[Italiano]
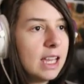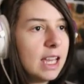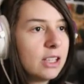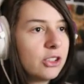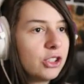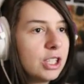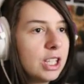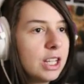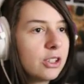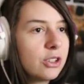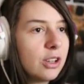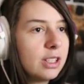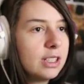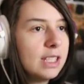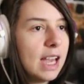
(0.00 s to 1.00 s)
E ci
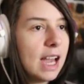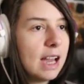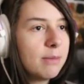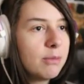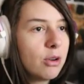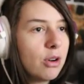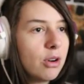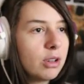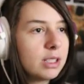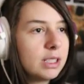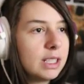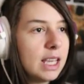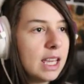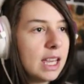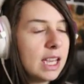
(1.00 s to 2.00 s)
ricordiamo
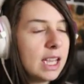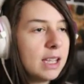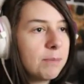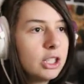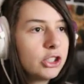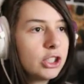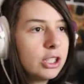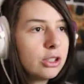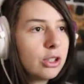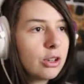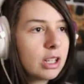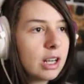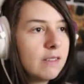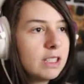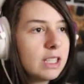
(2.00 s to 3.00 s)
che il centro
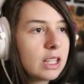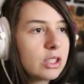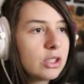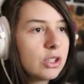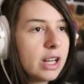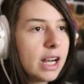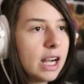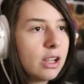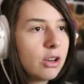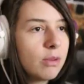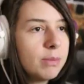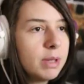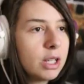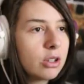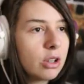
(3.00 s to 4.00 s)
gravitazionale, non
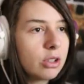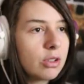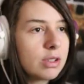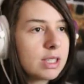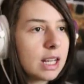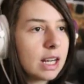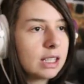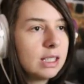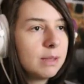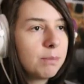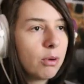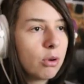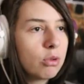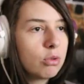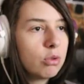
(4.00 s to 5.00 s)
mi ricordo se era
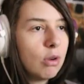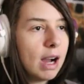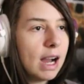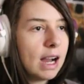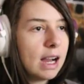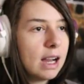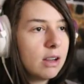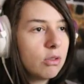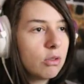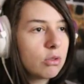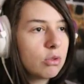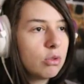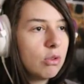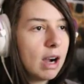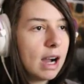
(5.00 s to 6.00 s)
tipo qua o
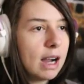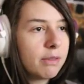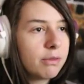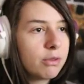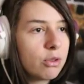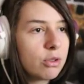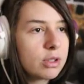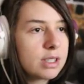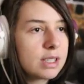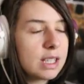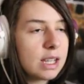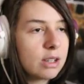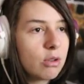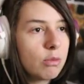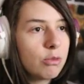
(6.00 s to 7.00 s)
qua,
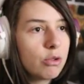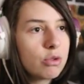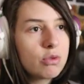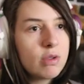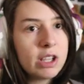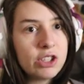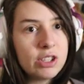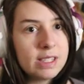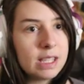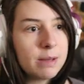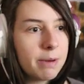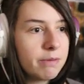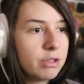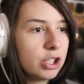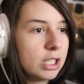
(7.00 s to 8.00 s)
forse. Comunque ci
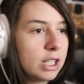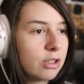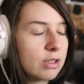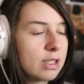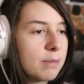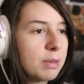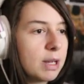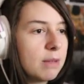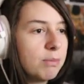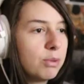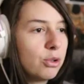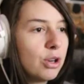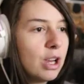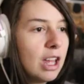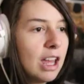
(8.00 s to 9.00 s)
stiamo avvicinando sempre di
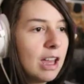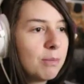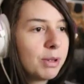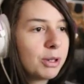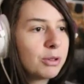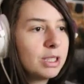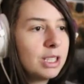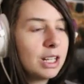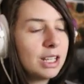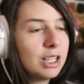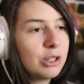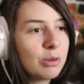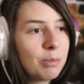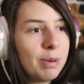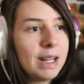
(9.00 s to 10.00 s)
più. Per cui direi di
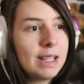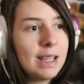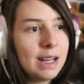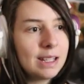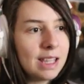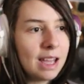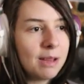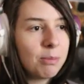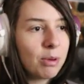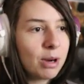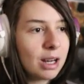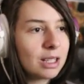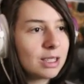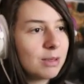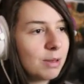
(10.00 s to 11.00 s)
non perdere tempo,
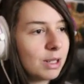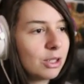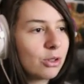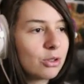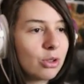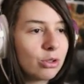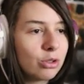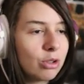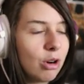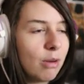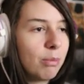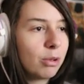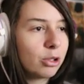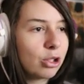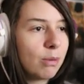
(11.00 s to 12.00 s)
ragazzi, perché io sono
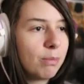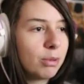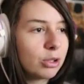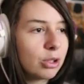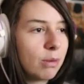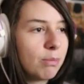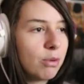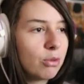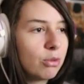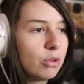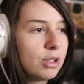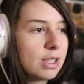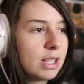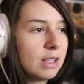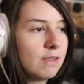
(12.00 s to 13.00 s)
troppo, troppo, troppo
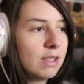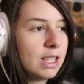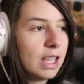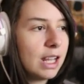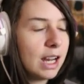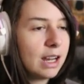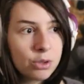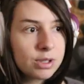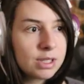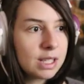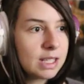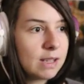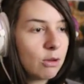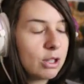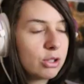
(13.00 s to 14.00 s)
curiosa di vedere cosa
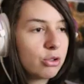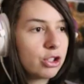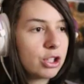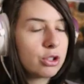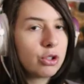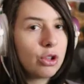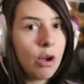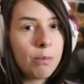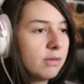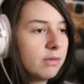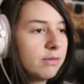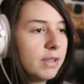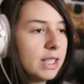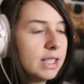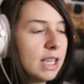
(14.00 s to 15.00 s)
diavolo è successo dopo.
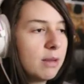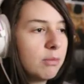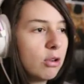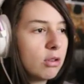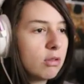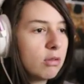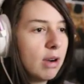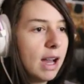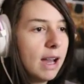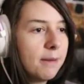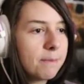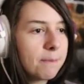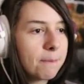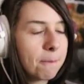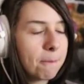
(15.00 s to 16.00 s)
Vediamo
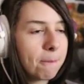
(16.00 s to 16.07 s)
qua